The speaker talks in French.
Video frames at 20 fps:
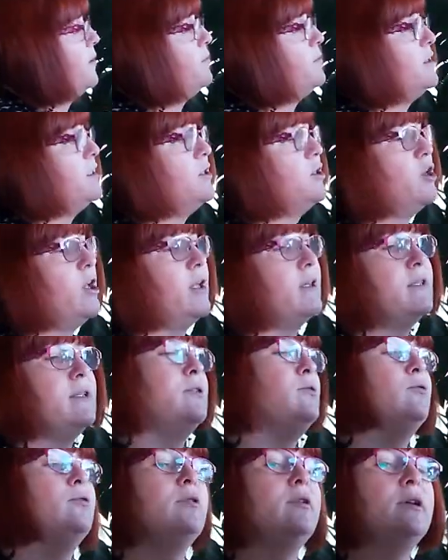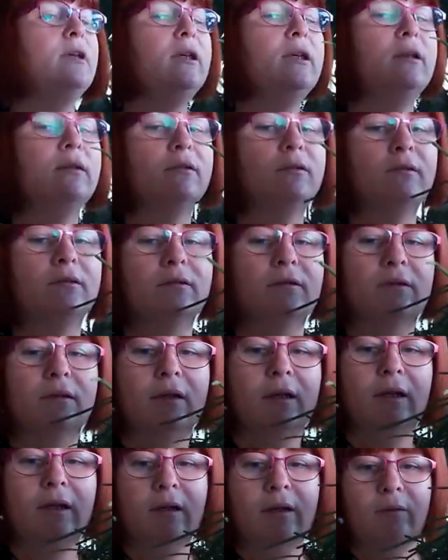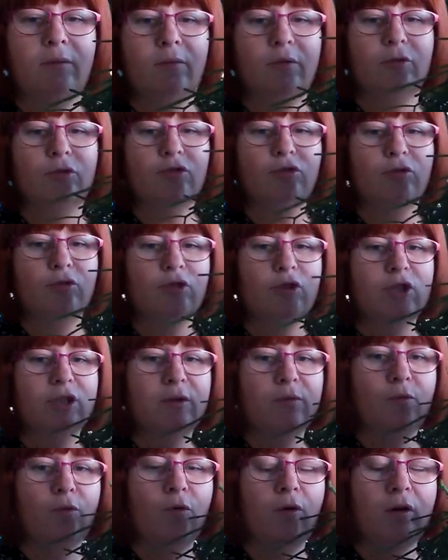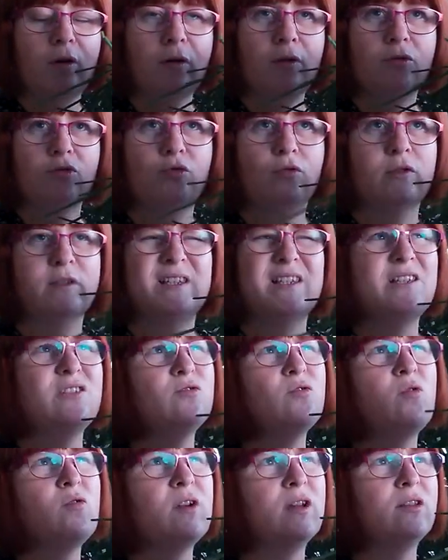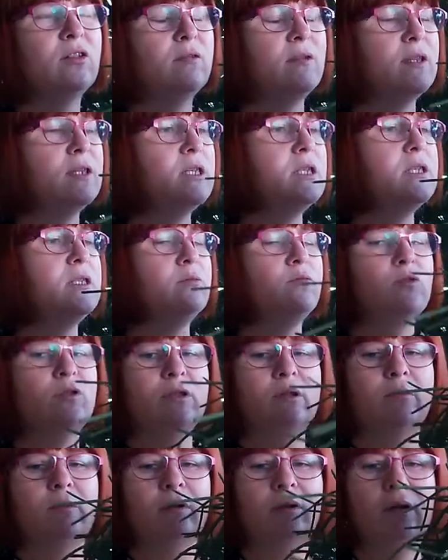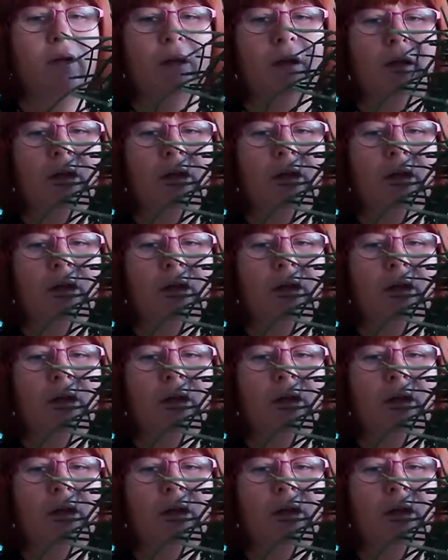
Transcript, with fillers: Ma petite jardinerie euh, proche de chez moi. Je crois euros il me semble.